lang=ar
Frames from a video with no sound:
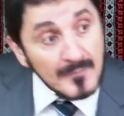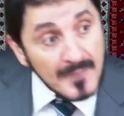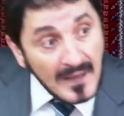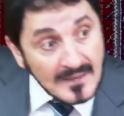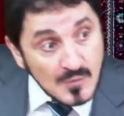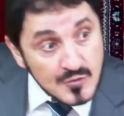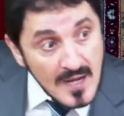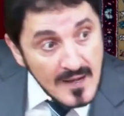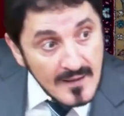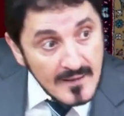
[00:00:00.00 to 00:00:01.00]
ربك عز
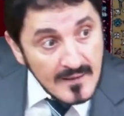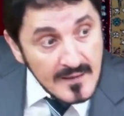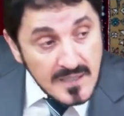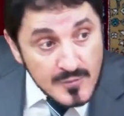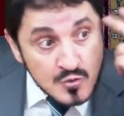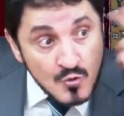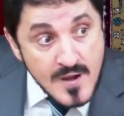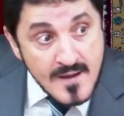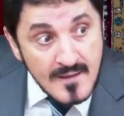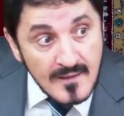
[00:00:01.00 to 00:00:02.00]
وجل، انت
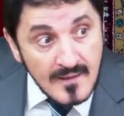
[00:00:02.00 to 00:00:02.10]
مجنون؟